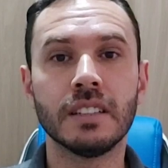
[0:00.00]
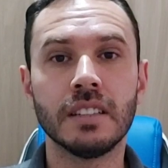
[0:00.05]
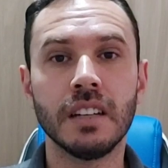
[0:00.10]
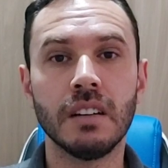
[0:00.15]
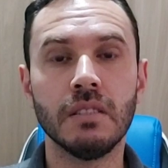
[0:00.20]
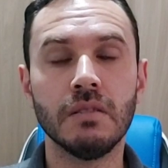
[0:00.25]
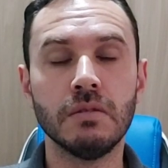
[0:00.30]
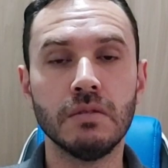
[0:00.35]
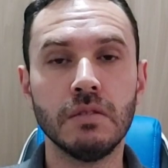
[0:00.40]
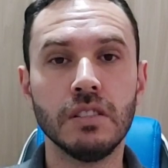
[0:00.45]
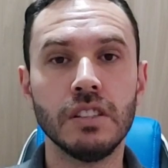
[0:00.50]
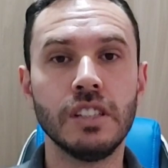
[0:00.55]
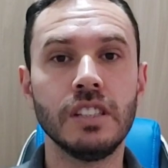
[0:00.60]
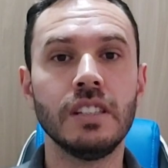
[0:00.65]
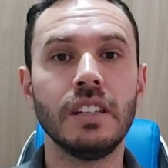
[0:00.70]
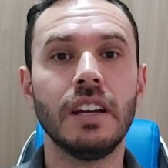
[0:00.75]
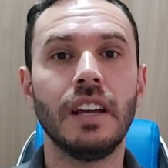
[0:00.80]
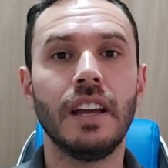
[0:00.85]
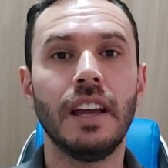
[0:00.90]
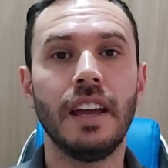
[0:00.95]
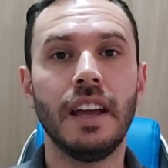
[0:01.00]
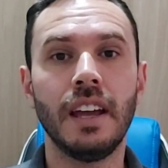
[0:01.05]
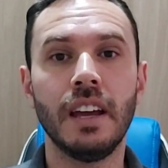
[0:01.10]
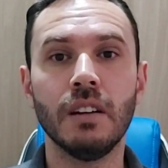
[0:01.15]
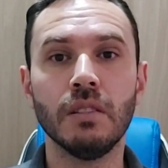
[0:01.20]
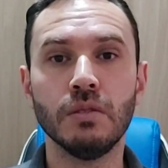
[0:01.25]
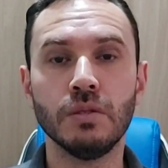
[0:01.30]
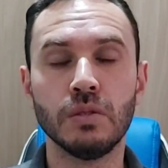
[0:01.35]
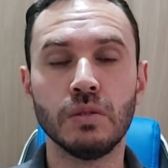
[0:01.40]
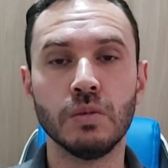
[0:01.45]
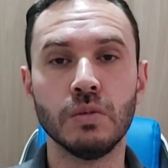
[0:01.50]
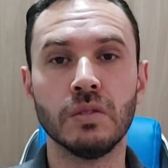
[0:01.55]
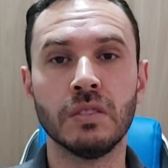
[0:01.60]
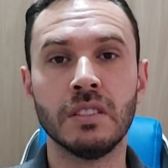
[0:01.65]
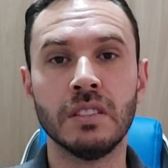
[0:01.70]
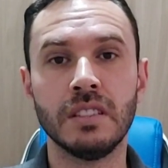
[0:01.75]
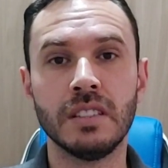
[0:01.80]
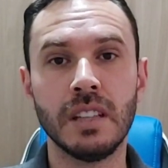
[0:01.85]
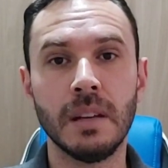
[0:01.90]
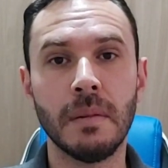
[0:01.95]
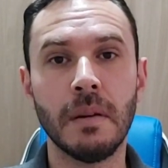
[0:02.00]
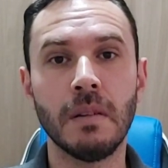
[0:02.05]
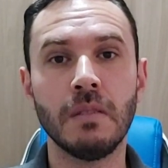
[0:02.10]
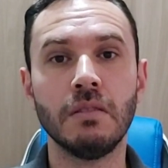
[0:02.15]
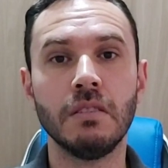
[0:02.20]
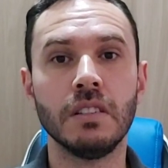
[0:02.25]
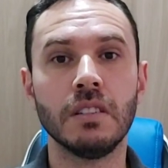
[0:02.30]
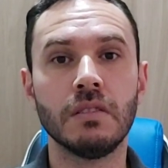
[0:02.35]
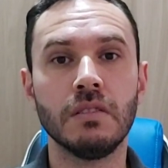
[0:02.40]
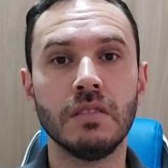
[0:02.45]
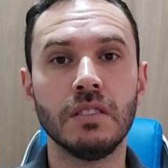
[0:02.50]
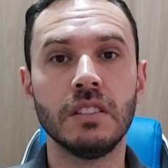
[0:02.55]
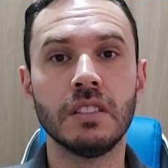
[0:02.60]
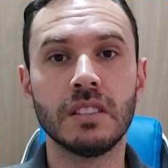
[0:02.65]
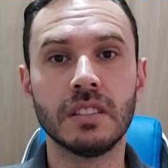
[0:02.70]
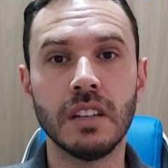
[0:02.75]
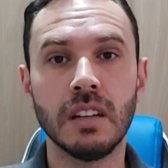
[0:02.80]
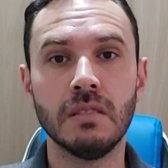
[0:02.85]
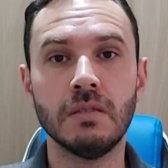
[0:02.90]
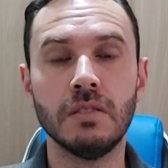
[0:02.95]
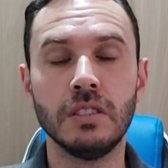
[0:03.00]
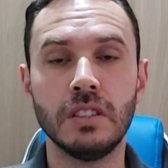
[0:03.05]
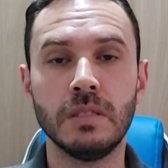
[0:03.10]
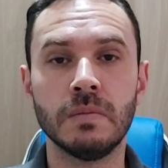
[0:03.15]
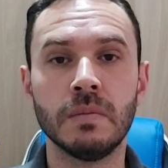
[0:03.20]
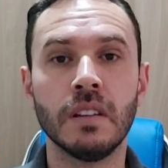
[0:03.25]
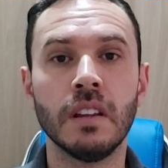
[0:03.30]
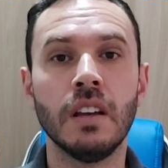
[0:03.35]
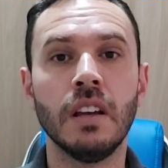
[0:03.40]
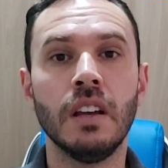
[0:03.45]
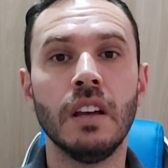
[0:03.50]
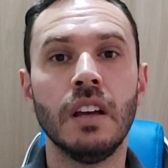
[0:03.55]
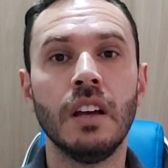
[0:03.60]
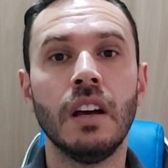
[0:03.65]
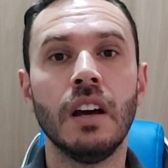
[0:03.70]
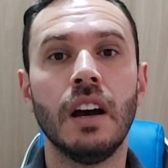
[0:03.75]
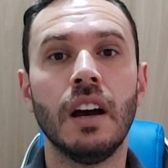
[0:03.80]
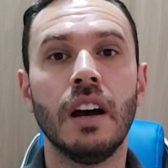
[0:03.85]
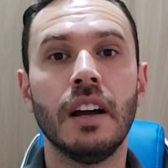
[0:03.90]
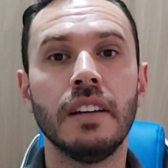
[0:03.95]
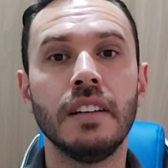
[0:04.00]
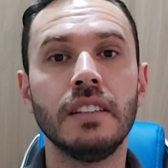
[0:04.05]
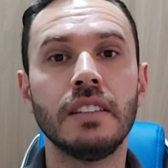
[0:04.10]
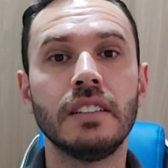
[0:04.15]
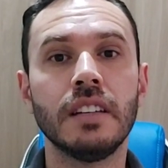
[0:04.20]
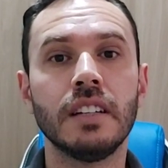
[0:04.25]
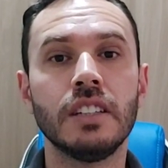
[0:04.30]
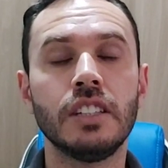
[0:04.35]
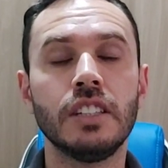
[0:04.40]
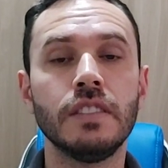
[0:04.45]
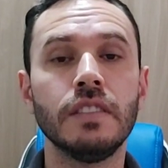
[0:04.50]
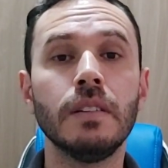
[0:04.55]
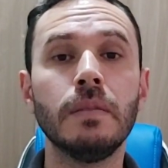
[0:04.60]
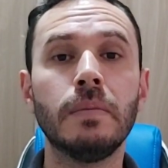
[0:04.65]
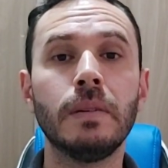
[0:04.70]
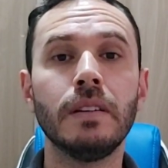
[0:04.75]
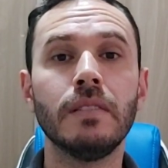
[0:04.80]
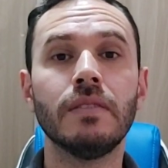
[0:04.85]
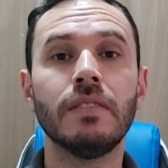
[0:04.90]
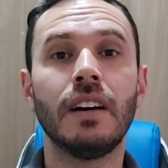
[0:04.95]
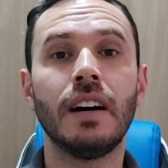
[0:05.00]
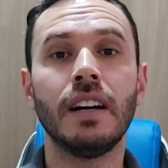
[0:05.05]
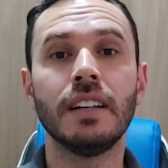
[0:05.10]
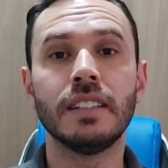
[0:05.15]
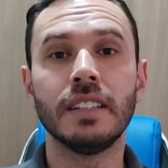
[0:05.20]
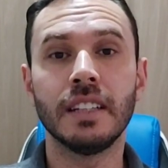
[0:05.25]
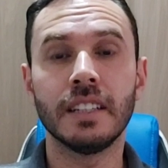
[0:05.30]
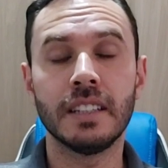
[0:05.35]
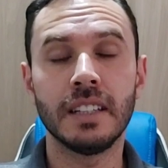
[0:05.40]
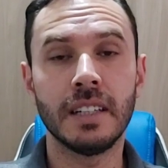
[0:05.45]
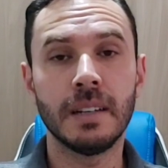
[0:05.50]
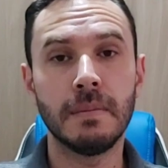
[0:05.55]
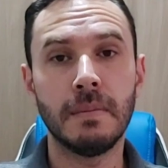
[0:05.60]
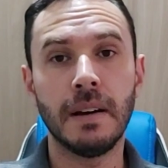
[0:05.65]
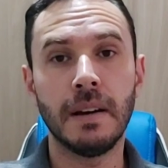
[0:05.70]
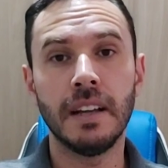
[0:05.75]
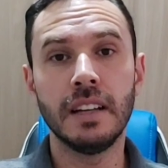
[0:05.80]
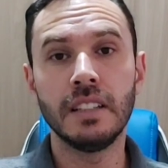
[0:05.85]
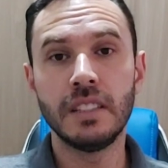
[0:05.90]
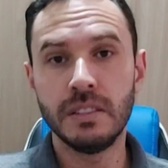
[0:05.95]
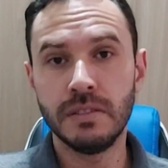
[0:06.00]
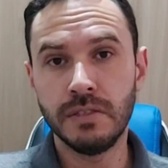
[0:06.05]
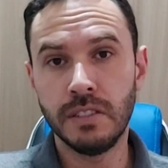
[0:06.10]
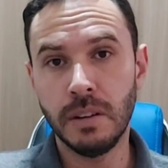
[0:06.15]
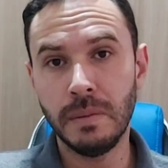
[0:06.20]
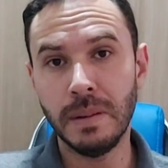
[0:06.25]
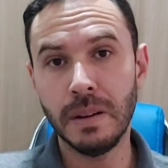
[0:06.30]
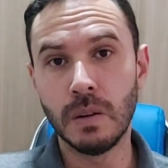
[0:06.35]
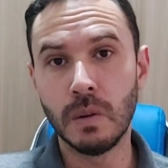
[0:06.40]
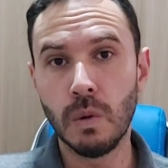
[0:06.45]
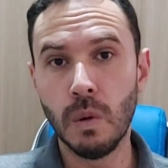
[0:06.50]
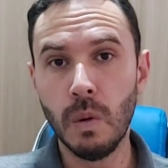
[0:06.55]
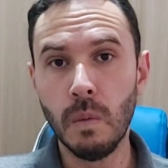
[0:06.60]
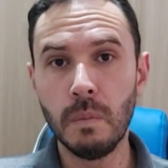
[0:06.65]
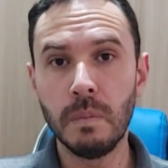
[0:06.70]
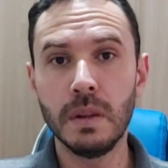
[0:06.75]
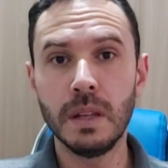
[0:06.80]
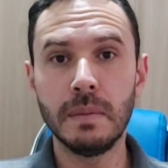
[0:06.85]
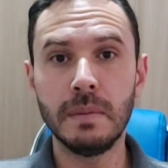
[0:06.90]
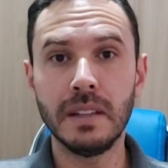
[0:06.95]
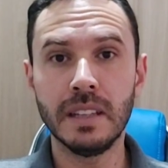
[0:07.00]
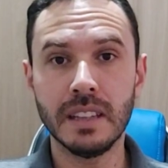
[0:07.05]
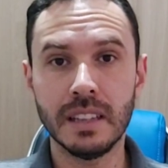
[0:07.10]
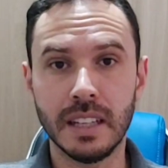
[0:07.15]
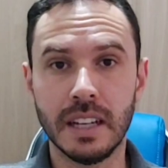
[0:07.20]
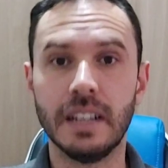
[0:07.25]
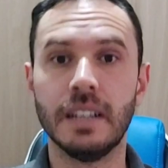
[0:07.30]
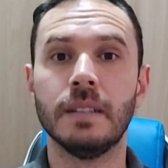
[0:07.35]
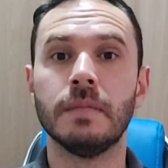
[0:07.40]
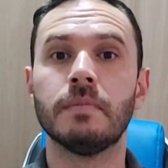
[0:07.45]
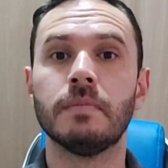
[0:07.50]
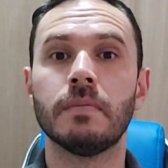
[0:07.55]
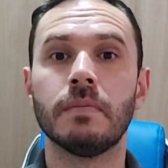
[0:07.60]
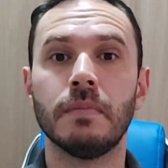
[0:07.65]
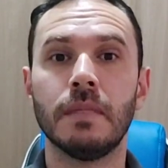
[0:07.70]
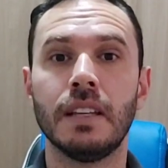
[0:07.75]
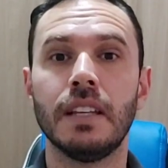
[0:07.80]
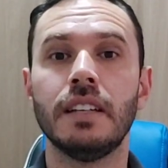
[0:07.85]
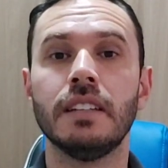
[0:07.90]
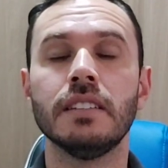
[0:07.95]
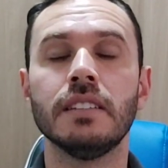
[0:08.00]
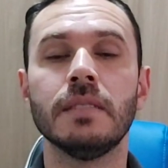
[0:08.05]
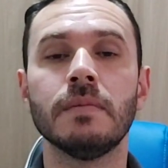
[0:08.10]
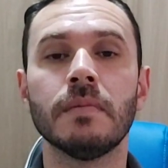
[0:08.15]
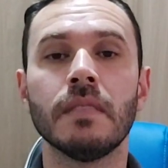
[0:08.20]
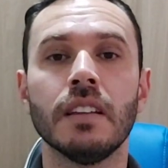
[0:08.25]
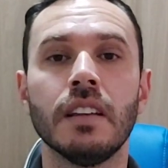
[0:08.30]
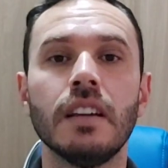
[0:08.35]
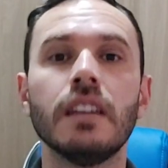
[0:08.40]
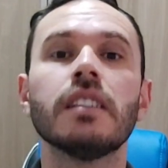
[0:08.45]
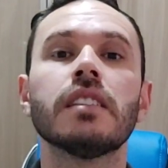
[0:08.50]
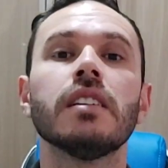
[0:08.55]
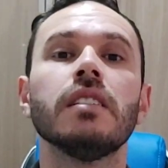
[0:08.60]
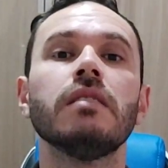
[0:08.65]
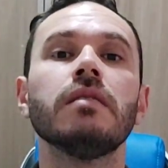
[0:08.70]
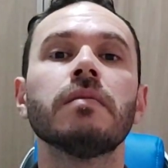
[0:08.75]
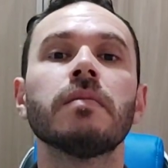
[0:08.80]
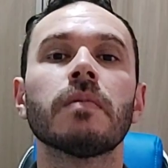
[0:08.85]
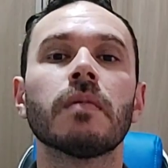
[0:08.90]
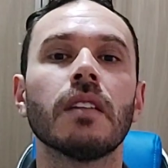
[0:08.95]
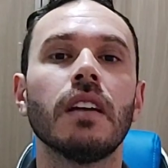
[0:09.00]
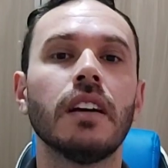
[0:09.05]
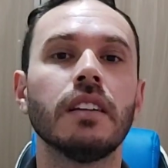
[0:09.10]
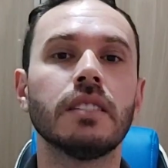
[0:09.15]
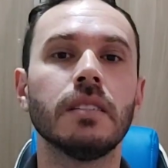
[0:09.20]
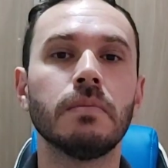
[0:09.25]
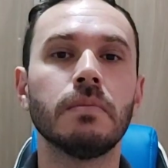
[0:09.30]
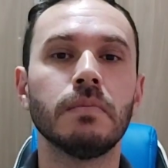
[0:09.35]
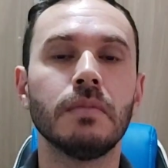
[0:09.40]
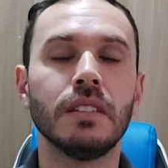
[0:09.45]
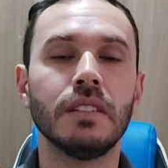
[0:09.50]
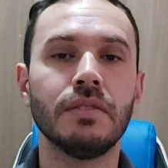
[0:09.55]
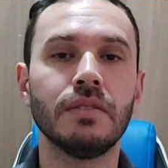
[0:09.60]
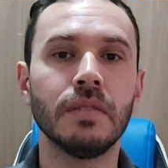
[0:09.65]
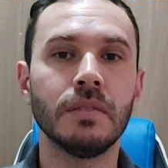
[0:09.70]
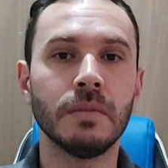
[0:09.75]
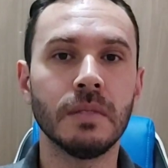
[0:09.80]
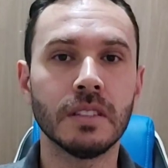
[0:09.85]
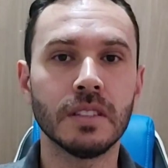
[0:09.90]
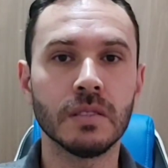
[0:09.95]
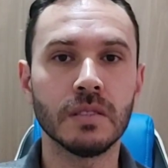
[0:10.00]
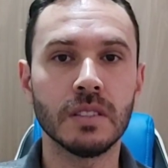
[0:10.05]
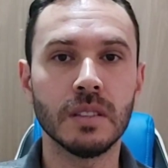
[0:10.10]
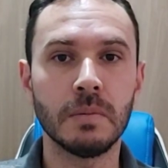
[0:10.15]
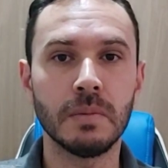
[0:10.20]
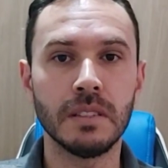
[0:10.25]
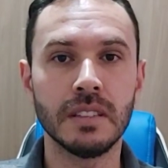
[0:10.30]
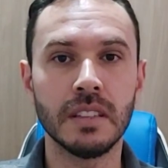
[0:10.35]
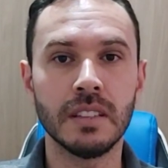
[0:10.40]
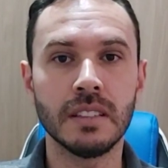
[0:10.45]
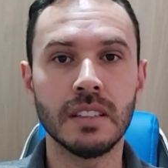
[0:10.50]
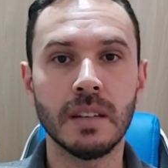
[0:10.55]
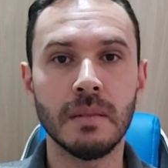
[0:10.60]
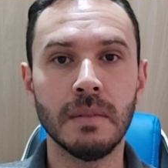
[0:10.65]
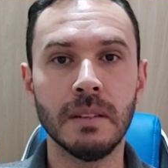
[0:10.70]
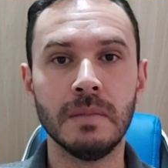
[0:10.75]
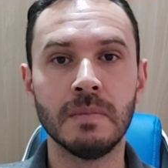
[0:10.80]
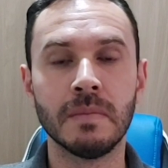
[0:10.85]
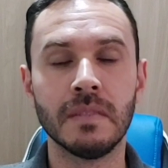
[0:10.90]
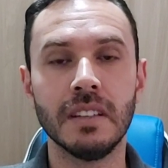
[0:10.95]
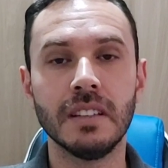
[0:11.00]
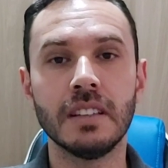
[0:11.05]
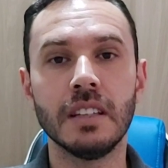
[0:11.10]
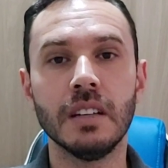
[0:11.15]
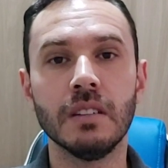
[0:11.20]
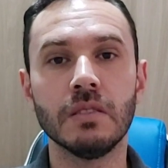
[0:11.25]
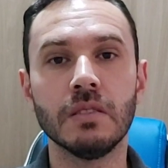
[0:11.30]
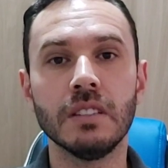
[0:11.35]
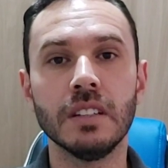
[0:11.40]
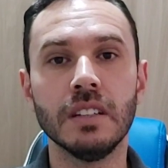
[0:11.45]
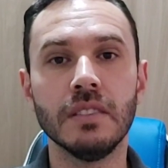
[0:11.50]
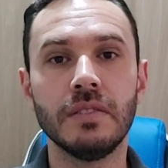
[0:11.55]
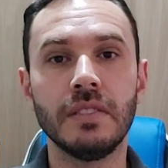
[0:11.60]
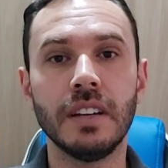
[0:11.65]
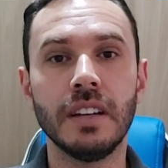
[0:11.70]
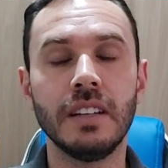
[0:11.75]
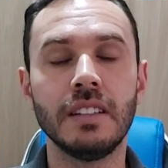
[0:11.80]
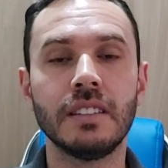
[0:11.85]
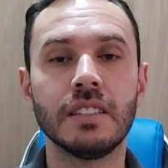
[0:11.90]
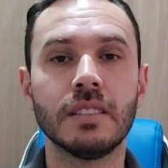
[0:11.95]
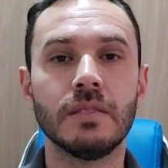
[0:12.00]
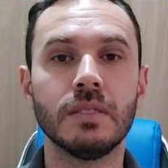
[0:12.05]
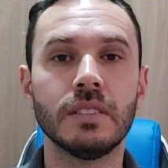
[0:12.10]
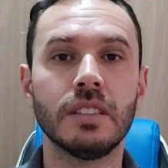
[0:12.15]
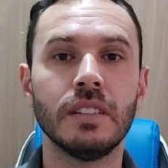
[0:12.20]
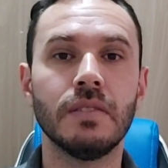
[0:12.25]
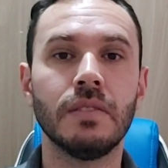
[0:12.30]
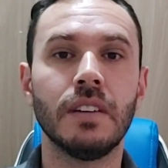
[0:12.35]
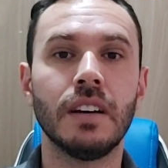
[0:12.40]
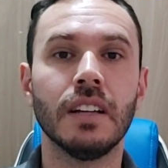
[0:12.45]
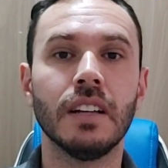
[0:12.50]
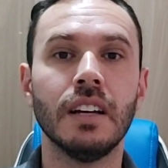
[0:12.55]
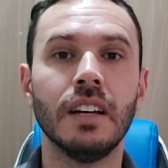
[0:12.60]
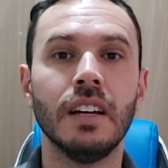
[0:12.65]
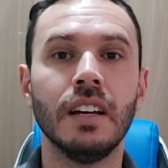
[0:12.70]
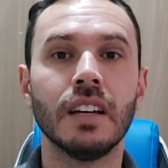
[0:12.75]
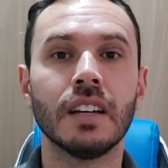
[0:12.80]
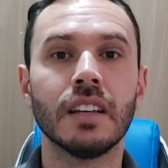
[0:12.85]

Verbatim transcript: saúde é o SUS, Sistema Único de Saúde. A iniciativa privada ela trabalha de forma complementar, beleza? Então, essa é a primeira informação que você precisa saber. Então, toda vez que você fala